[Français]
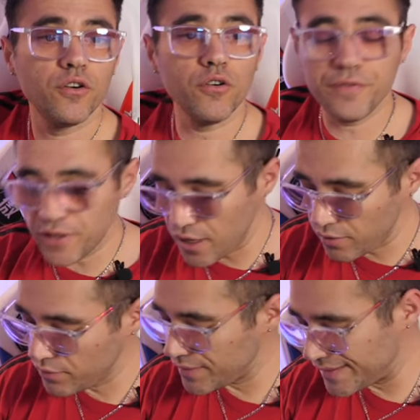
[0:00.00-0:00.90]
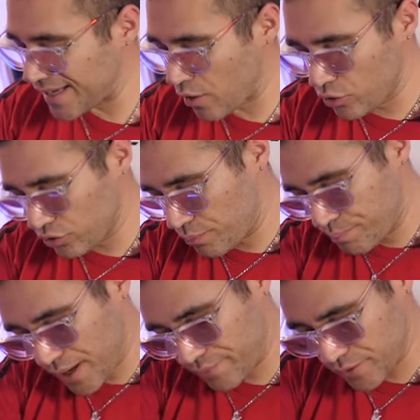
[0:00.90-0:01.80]
au final, ça rentre
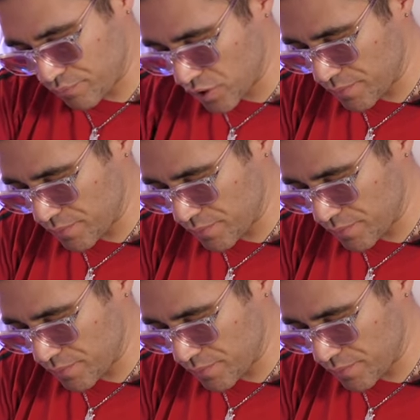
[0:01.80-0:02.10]
parfaitement